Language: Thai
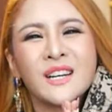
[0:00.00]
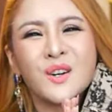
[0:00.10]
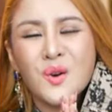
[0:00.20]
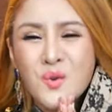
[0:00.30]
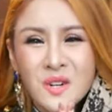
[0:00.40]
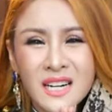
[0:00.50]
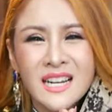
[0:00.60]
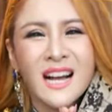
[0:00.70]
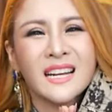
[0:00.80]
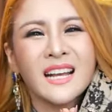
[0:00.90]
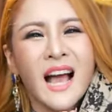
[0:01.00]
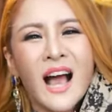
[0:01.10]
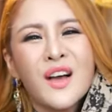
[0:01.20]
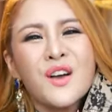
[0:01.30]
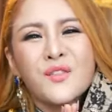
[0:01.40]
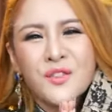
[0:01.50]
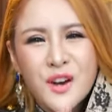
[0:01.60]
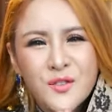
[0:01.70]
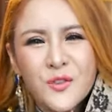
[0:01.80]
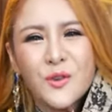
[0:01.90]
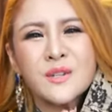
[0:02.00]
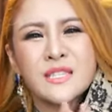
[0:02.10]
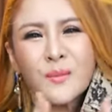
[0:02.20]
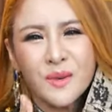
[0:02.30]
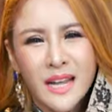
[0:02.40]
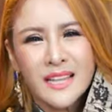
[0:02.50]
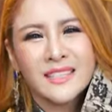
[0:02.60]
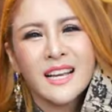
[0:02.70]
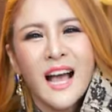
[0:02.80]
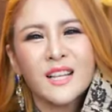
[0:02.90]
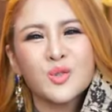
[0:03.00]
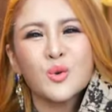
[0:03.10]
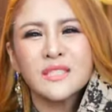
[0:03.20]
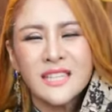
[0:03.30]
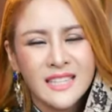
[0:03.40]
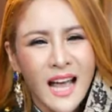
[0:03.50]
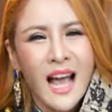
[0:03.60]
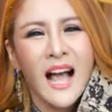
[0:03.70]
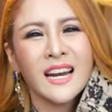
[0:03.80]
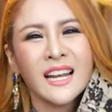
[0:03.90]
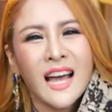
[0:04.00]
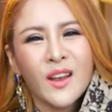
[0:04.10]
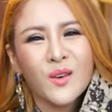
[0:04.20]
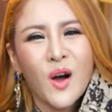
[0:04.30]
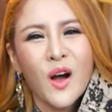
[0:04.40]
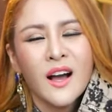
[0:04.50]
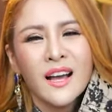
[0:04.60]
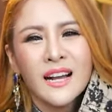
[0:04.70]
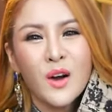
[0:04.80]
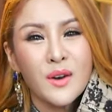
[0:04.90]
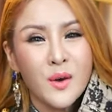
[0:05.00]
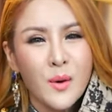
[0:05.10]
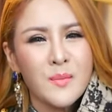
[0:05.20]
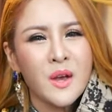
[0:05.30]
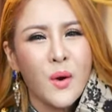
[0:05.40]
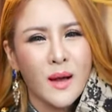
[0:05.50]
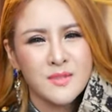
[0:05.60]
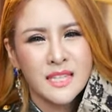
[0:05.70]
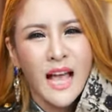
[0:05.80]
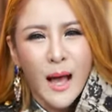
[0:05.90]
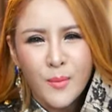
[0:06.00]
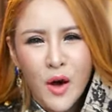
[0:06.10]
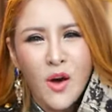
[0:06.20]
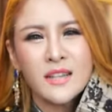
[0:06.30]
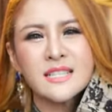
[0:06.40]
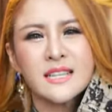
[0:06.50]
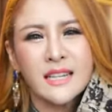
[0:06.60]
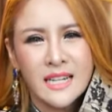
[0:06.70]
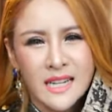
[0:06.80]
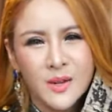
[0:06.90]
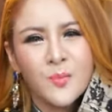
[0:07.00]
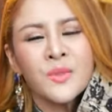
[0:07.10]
ริญรุ่งเรืองนะคะเฟื่องฟูสำเร็จนะคะทุกทิศทางนะคะแล้วก็เขาเรียกว่ามีความสถาพรเจริญ